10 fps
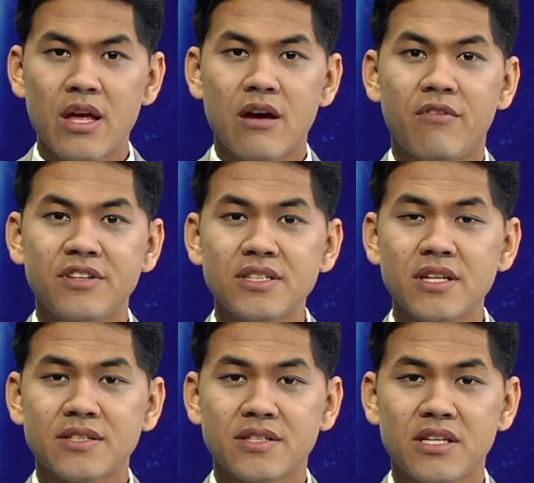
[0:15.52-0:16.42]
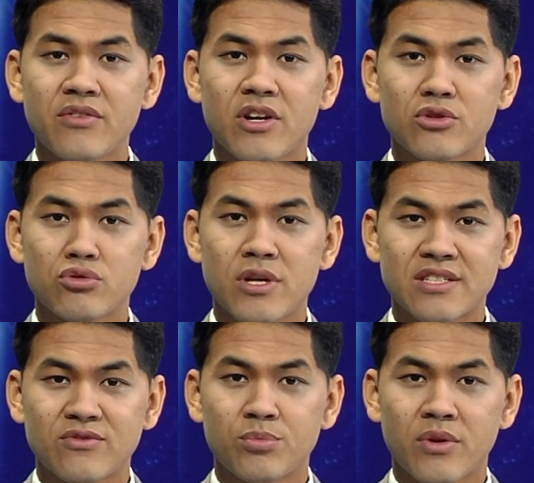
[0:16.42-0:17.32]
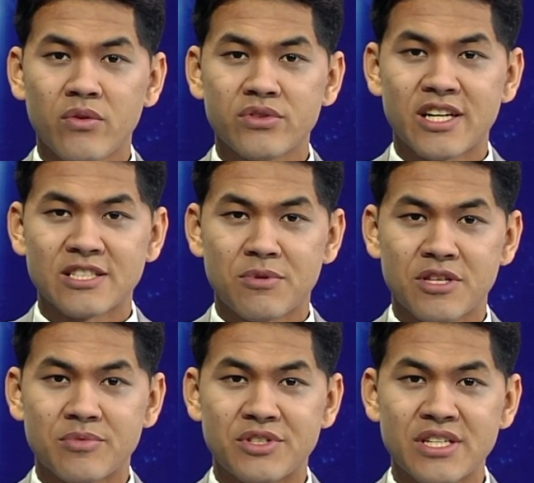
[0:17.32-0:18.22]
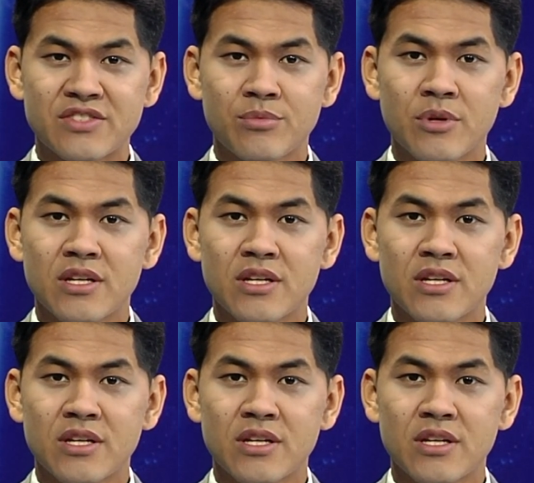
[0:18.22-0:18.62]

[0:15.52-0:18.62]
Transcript: Водитель соседнего государства управлял транспортным средством